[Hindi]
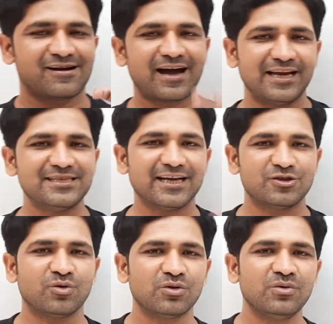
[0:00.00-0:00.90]
खाली जगह
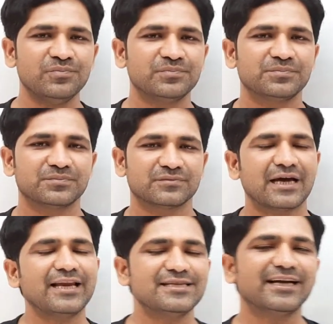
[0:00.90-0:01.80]
जोड़ दो
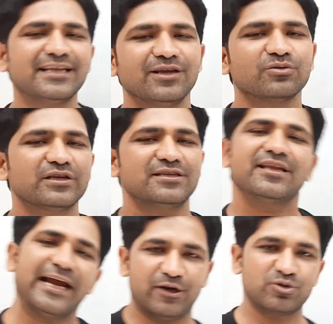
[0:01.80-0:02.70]
खाली जगह किधर होती है जिधर
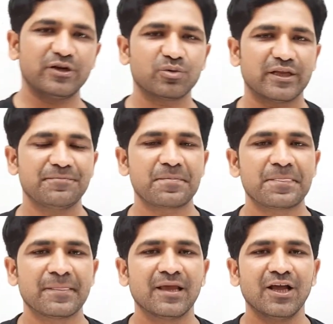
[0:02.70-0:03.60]
हाइड्रोजन होता है
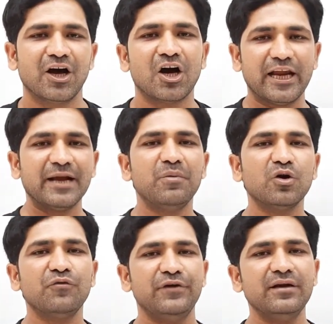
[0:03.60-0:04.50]
और एक बॉन्ड
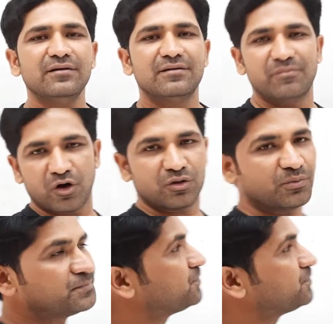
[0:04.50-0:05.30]
को फिर मोड़ दो